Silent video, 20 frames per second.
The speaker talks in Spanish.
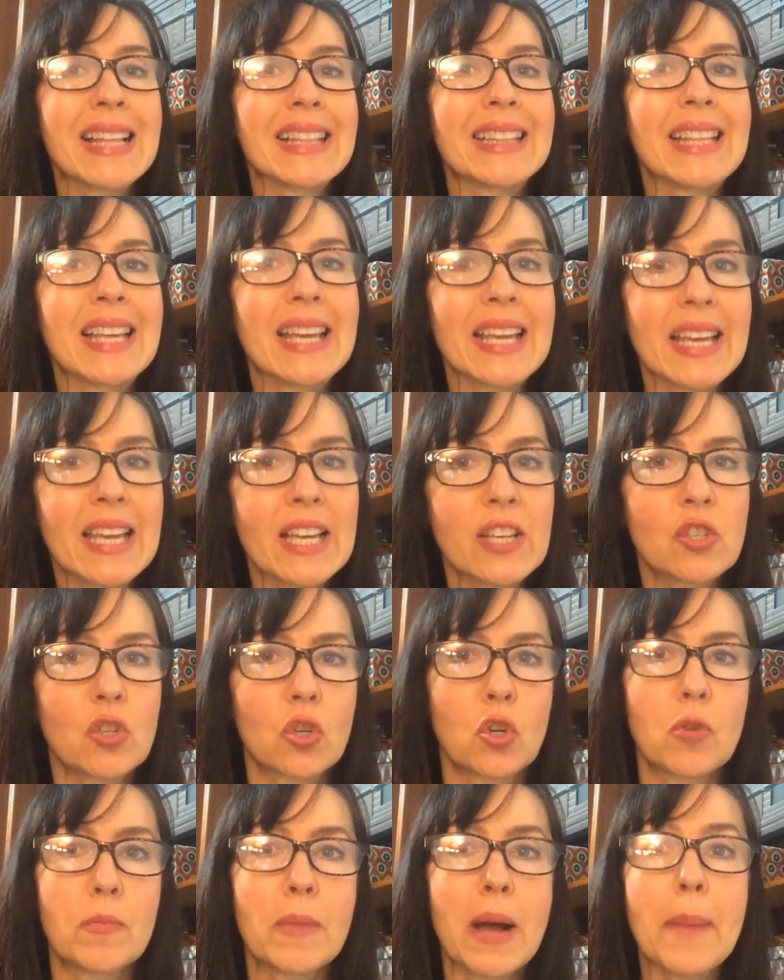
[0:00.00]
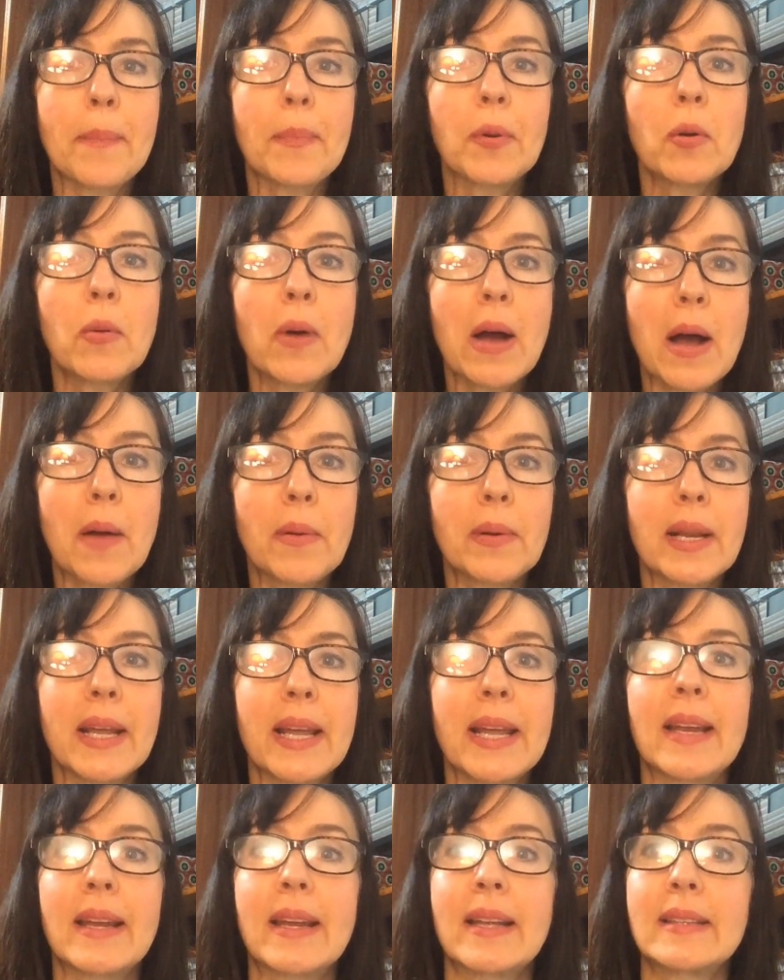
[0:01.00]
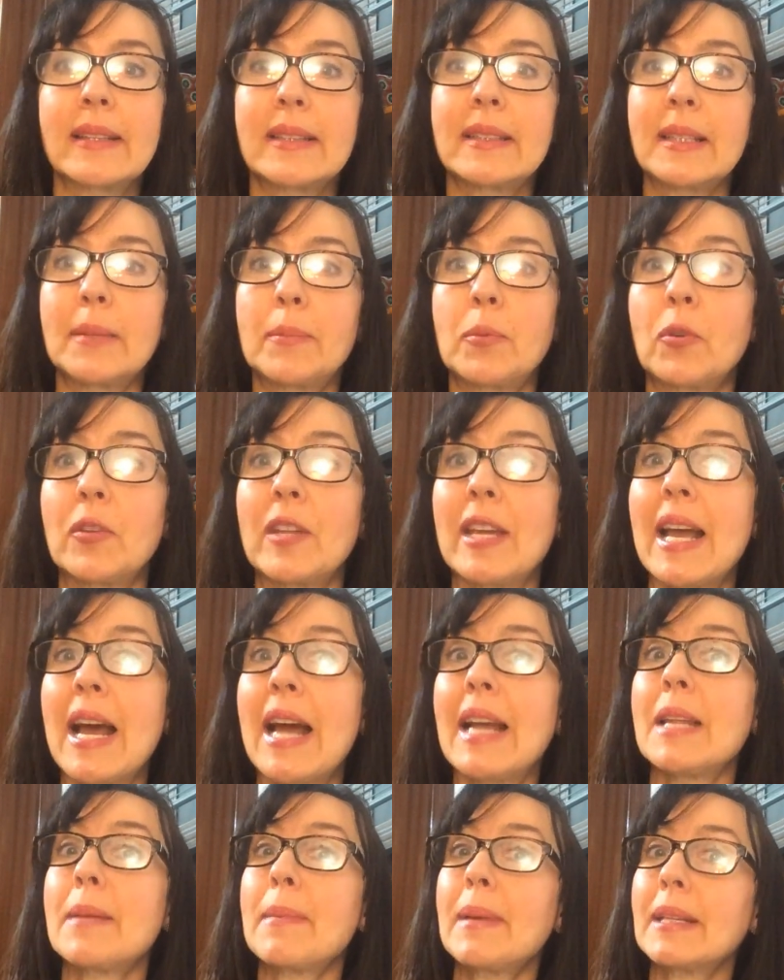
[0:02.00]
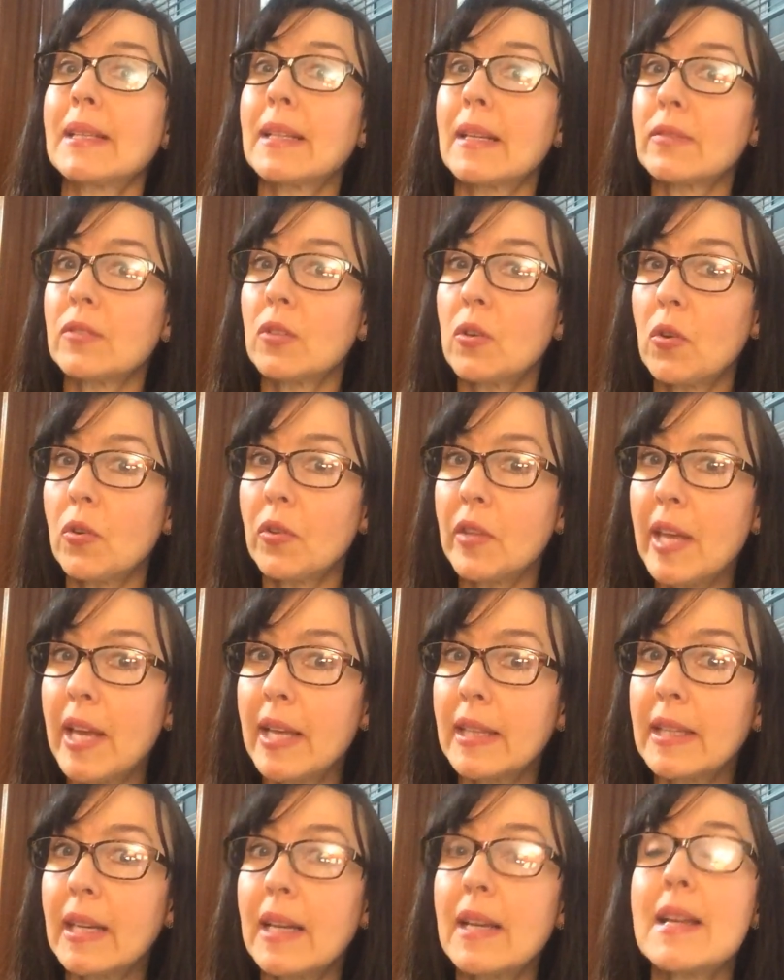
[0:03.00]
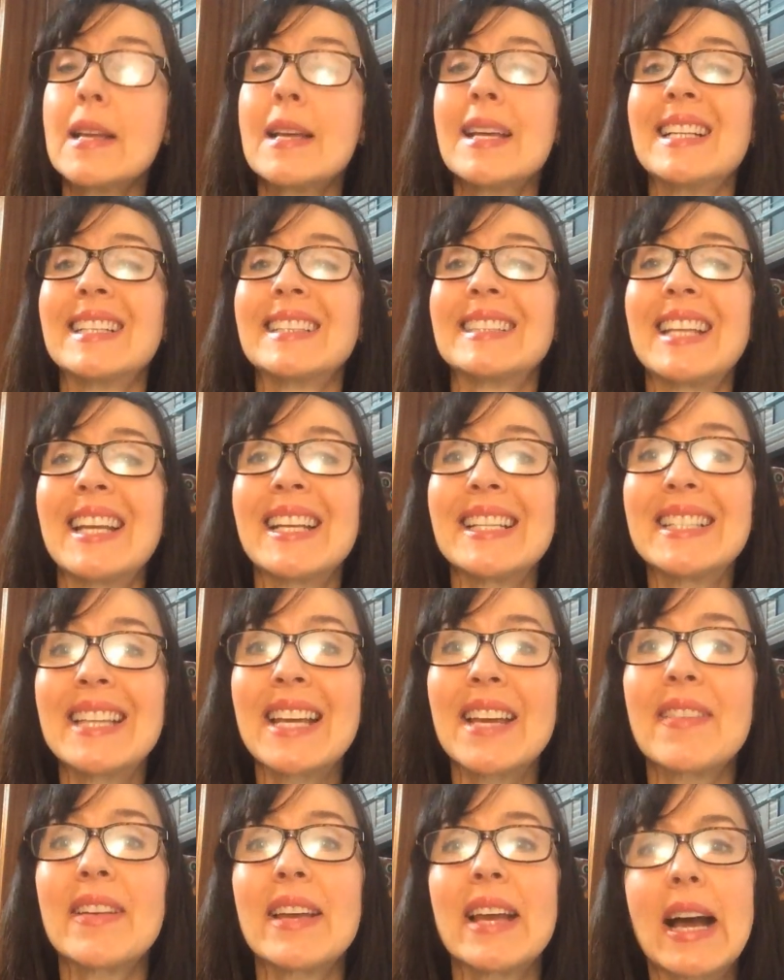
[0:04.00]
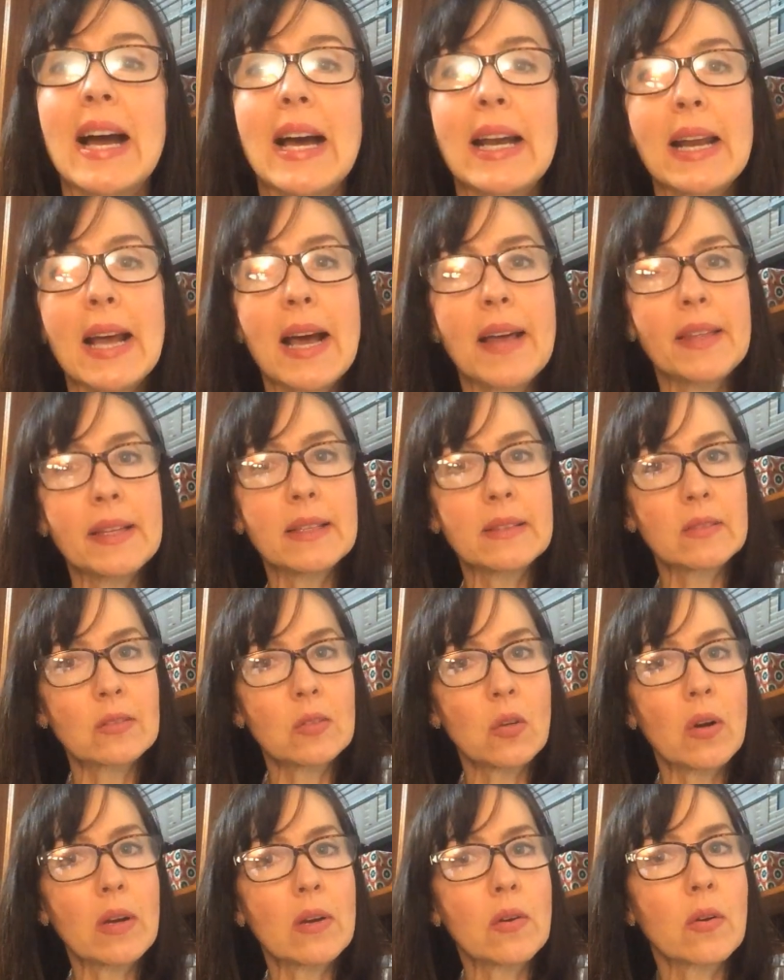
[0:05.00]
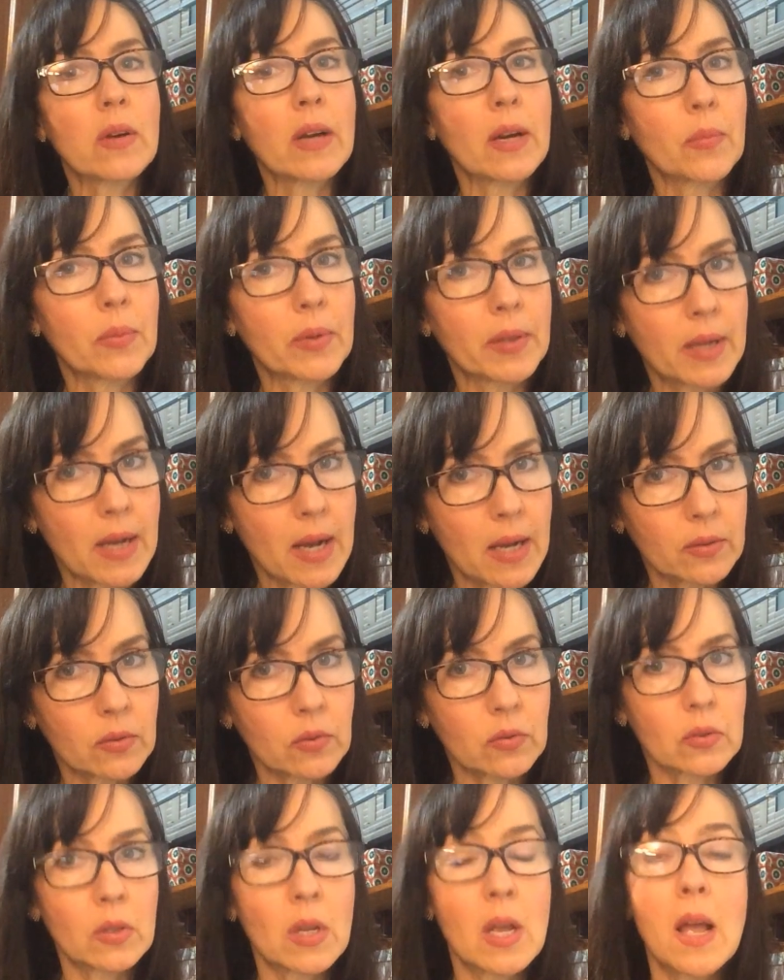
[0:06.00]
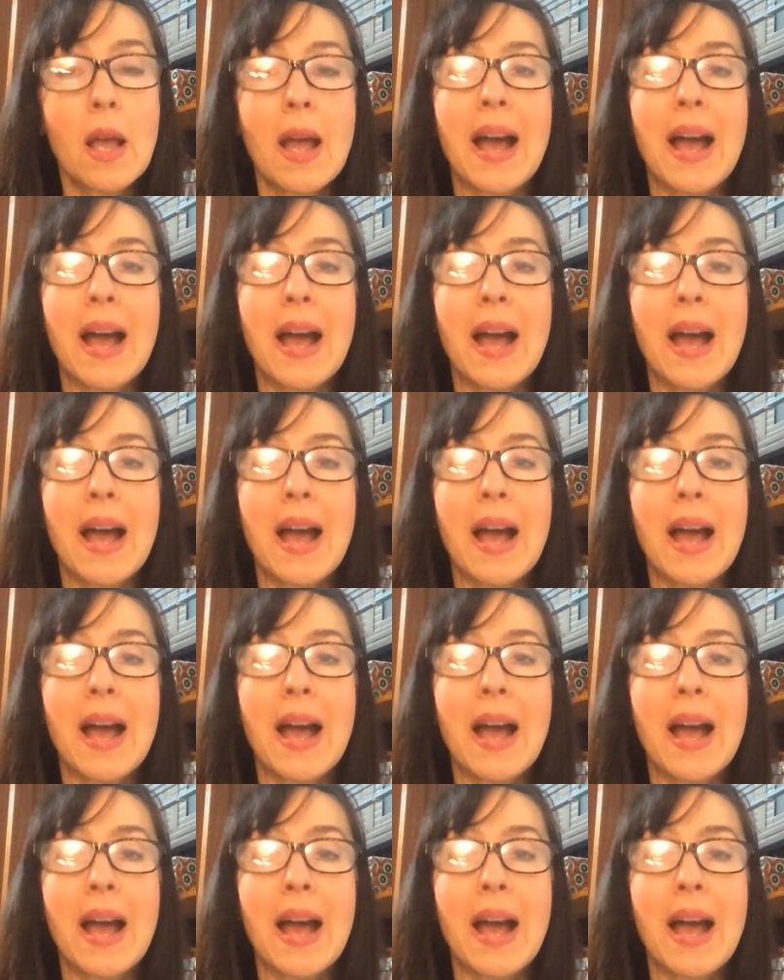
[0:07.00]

De hecho, lo más probable es que este tipo de alimentación o dieta te lleve a la adicción a los carbohidratos.